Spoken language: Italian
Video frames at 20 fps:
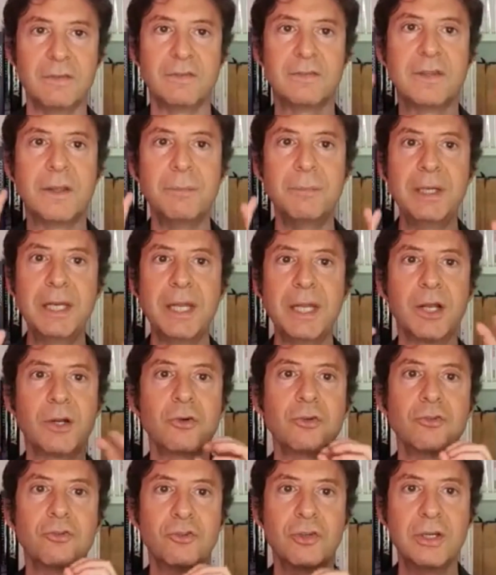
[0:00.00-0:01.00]
stabilire
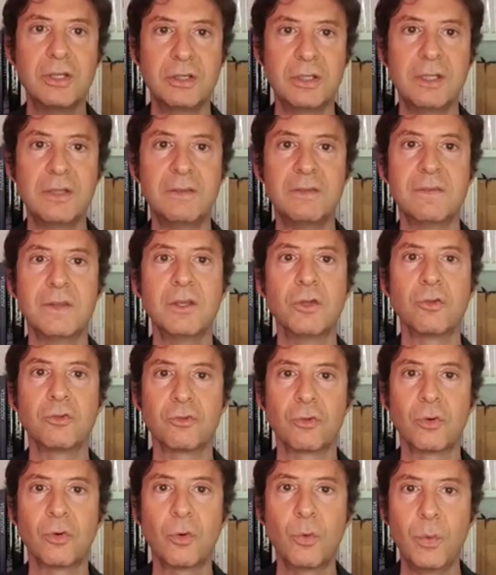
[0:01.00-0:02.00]
con certezza io sono